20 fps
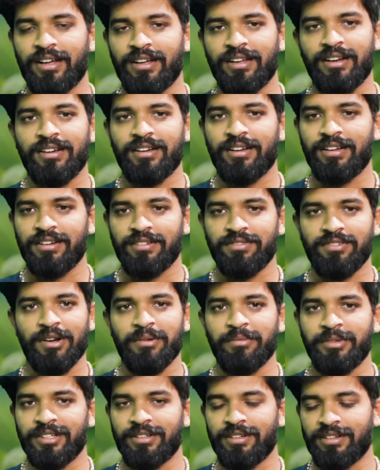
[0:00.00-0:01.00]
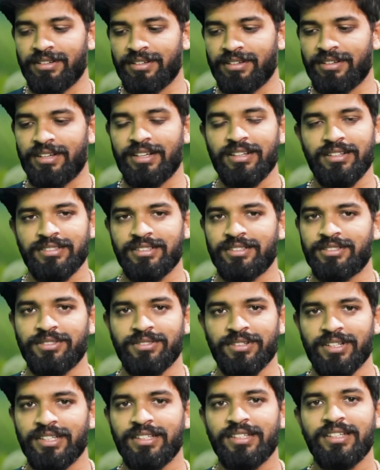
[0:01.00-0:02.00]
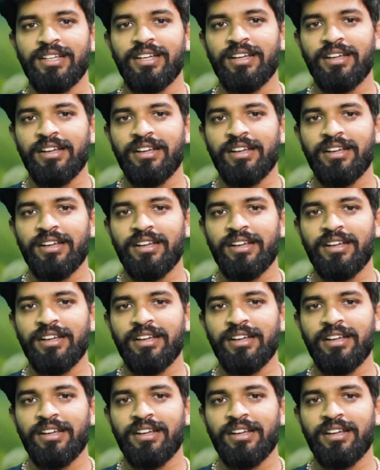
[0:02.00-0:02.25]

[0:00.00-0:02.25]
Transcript: రకరకాల ఫార్మింగ్ కల్చర్స్ uh, ఉన్నాయి